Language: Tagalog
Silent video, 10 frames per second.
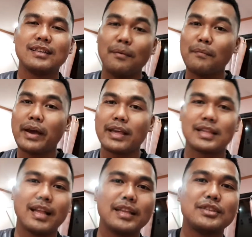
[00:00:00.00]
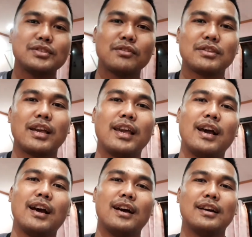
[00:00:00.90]
gamay slideshow sa
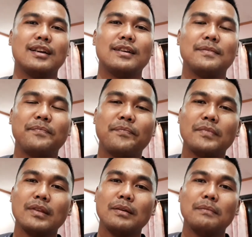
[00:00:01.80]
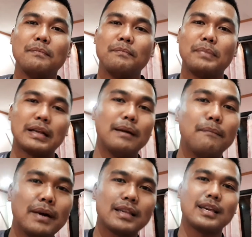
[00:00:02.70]
iyang
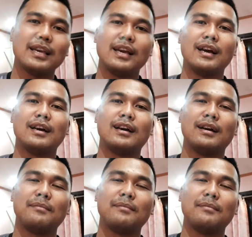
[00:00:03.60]
paggama sa iyang